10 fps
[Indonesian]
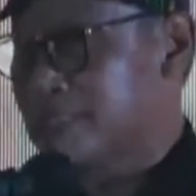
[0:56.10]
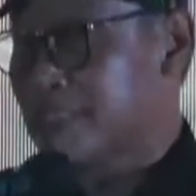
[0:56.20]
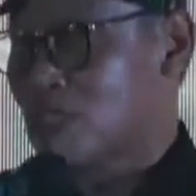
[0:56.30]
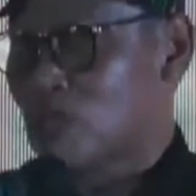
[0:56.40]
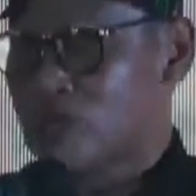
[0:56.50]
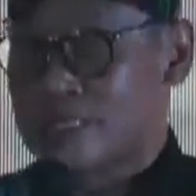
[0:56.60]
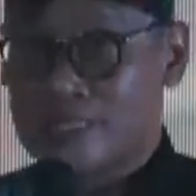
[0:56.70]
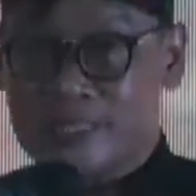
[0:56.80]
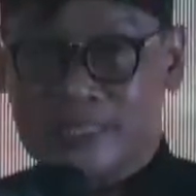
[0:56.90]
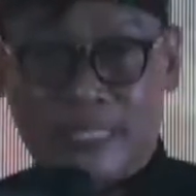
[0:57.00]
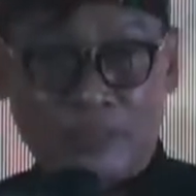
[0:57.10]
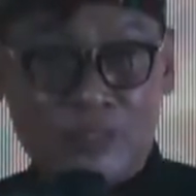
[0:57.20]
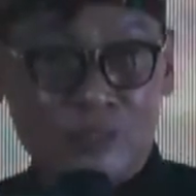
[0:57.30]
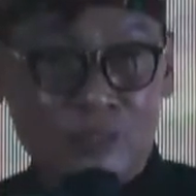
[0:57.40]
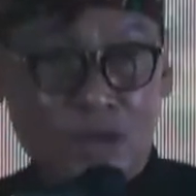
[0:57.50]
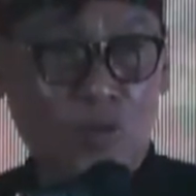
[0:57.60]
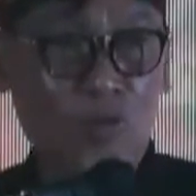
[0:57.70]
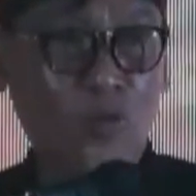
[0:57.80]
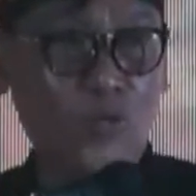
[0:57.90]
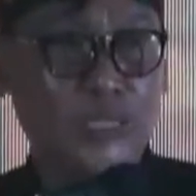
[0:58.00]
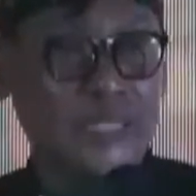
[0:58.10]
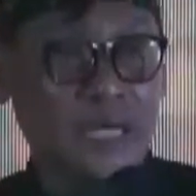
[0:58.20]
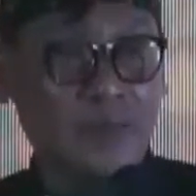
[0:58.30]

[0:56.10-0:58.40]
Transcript: teknologi tetapi juga unggul di dalam